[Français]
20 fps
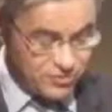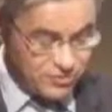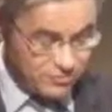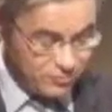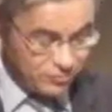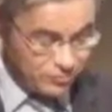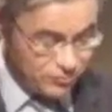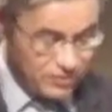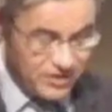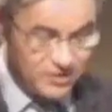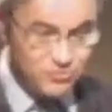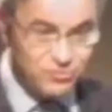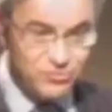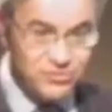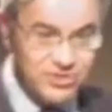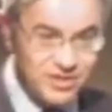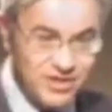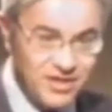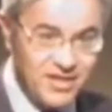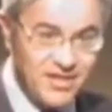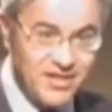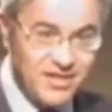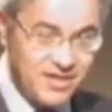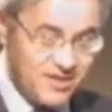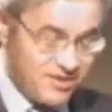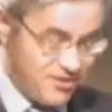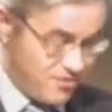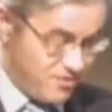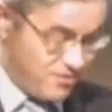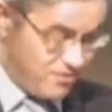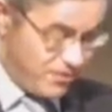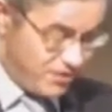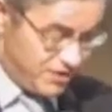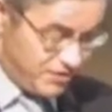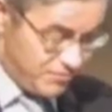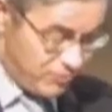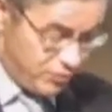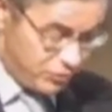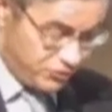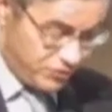Bonjour à tous. Euh,
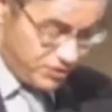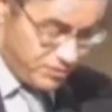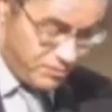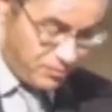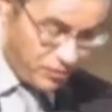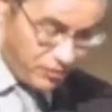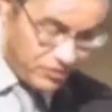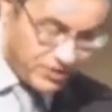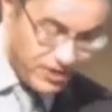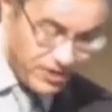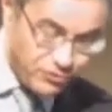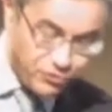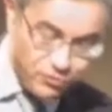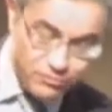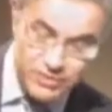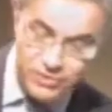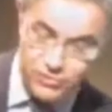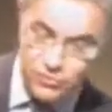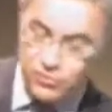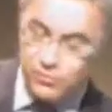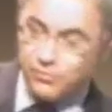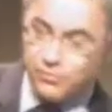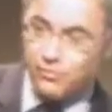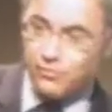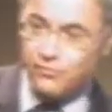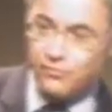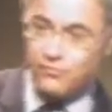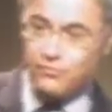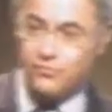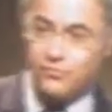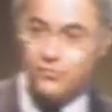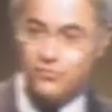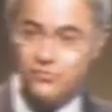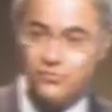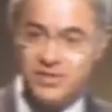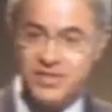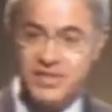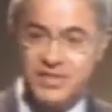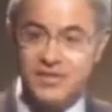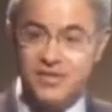effectivement, je vais prendre quelques minutes pour vous
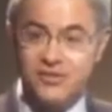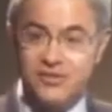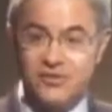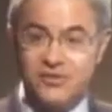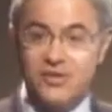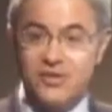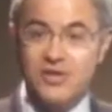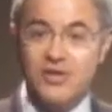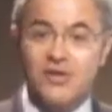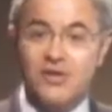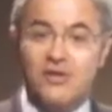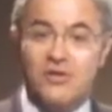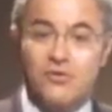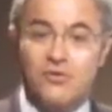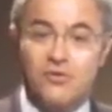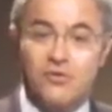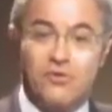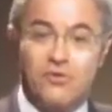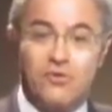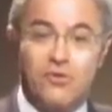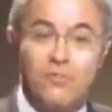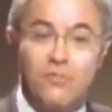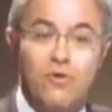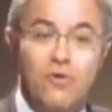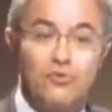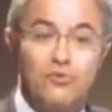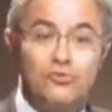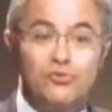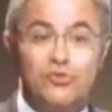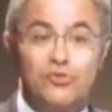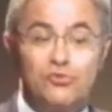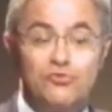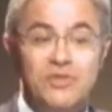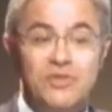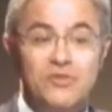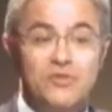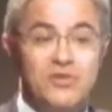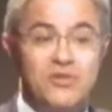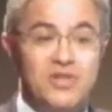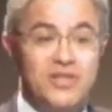dire euh, euh, comment aujourd'hui
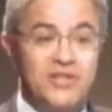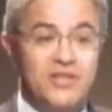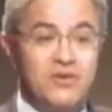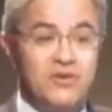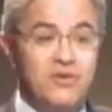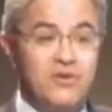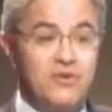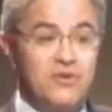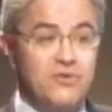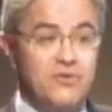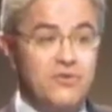nos clients